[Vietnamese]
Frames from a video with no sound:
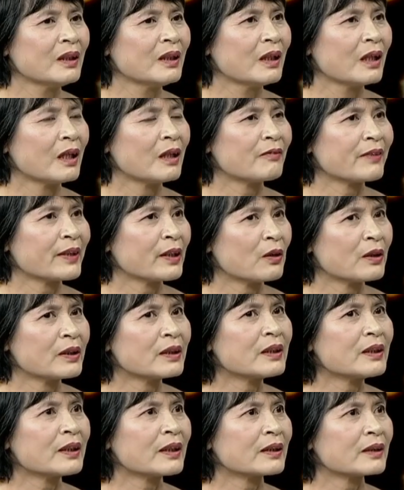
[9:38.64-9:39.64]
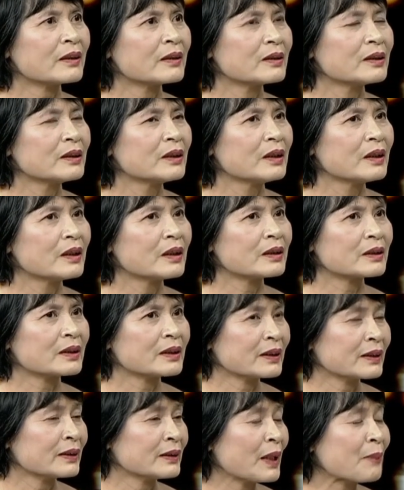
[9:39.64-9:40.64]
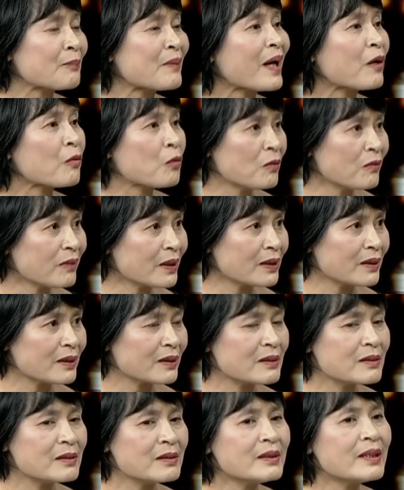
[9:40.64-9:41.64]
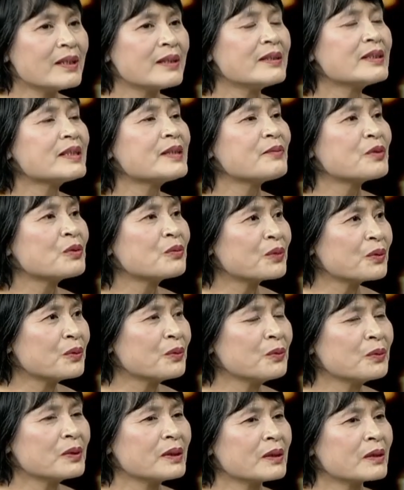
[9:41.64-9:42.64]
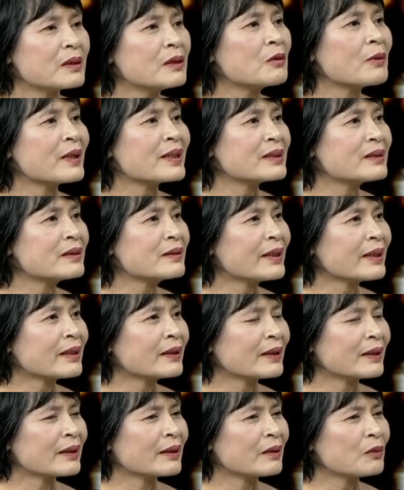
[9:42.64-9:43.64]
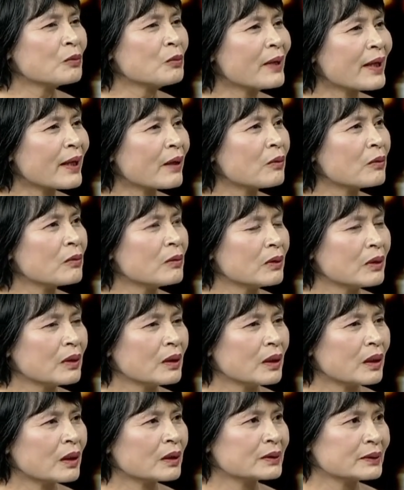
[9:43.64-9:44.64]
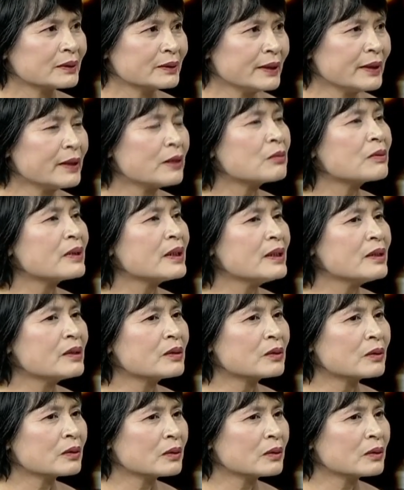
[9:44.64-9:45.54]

à, phải nói rằng là năm nào cũng vậy cứ đến dịp Trung thu thì cơ quan chức năng là lúc nào ở trên thông tin